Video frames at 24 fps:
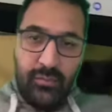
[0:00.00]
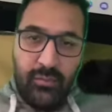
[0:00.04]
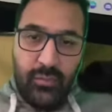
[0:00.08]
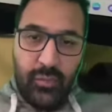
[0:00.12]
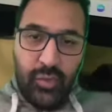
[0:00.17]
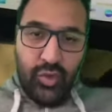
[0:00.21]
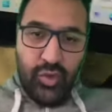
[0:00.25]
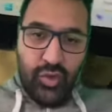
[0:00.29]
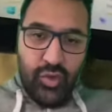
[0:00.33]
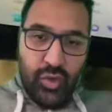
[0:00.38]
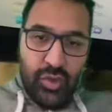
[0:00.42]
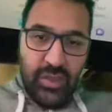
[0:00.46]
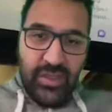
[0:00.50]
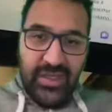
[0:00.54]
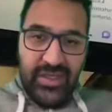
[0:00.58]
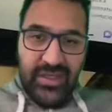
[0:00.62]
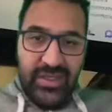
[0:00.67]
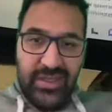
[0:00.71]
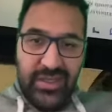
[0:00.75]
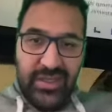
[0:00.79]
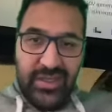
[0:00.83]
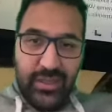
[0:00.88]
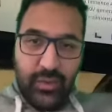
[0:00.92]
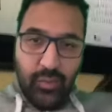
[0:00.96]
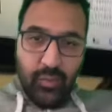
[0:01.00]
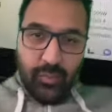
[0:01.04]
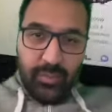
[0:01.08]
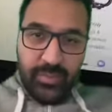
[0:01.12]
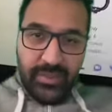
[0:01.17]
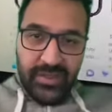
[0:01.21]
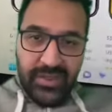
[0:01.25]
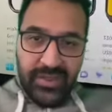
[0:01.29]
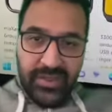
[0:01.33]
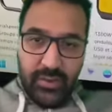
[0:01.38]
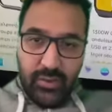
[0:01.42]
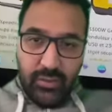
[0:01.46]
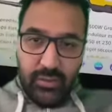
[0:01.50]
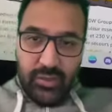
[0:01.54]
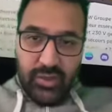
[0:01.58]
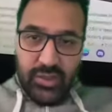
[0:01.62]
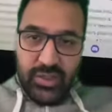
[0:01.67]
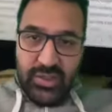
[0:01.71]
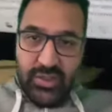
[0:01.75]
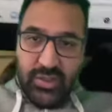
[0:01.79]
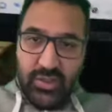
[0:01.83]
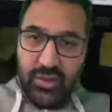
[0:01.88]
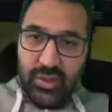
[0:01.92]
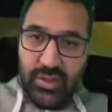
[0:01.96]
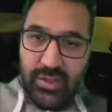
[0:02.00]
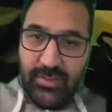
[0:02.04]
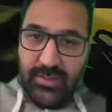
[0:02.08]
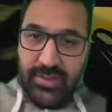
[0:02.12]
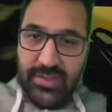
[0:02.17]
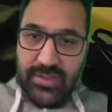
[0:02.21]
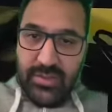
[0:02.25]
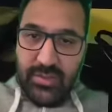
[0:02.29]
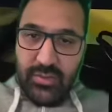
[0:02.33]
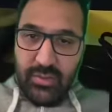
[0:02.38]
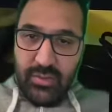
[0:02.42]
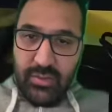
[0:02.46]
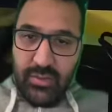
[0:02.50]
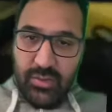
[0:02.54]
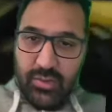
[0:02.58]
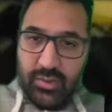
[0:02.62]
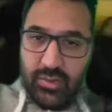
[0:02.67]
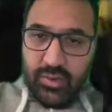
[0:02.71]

Bon, je regardais les groupes électrogènes sur Amazon.